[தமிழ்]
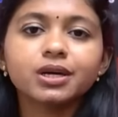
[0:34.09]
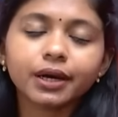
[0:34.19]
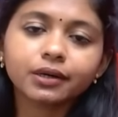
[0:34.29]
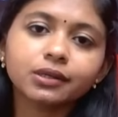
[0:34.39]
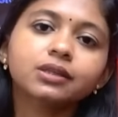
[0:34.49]

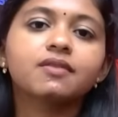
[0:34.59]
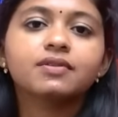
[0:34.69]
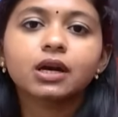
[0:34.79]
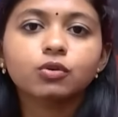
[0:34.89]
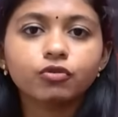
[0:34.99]
கரெக்டாக
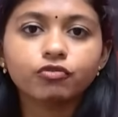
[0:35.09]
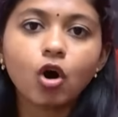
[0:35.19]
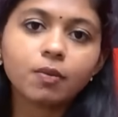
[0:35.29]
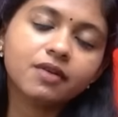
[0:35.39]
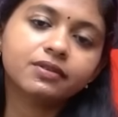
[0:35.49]
தேவையான கரெக்டான ஒரு
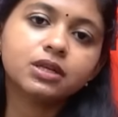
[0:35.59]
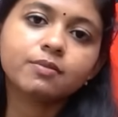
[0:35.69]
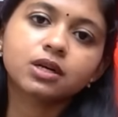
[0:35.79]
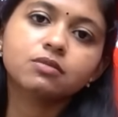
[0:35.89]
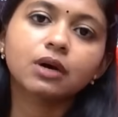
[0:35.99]
ஃபார்முலா வந்து
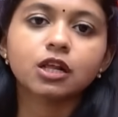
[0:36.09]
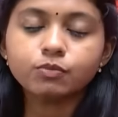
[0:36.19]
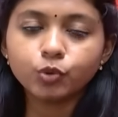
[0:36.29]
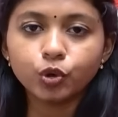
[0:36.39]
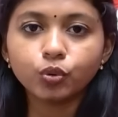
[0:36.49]
நமக்கு மறந்து
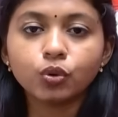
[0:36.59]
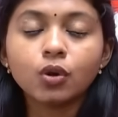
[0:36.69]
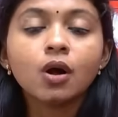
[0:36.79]
போயிடும்